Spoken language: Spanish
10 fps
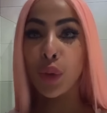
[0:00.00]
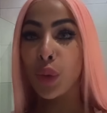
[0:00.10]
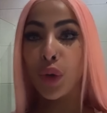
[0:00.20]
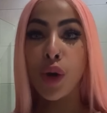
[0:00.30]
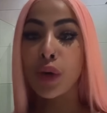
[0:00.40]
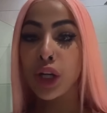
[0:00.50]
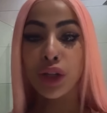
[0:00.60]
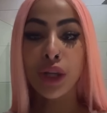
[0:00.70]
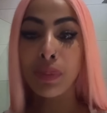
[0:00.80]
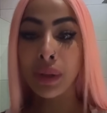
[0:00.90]
como, como
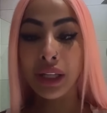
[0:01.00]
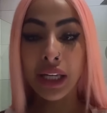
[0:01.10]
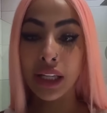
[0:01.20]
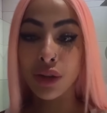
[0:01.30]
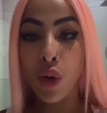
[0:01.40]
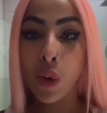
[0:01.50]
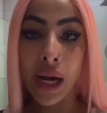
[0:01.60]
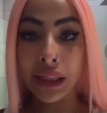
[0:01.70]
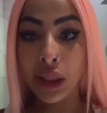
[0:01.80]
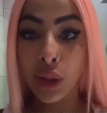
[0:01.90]
que yo estoy pidiendo
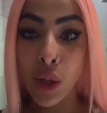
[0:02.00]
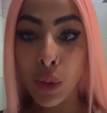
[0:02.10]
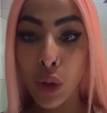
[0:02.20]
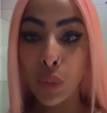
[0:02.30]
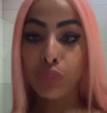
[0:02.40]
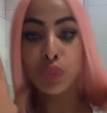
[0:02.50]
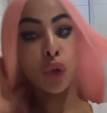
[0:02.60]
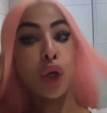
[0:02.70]
cuarto, como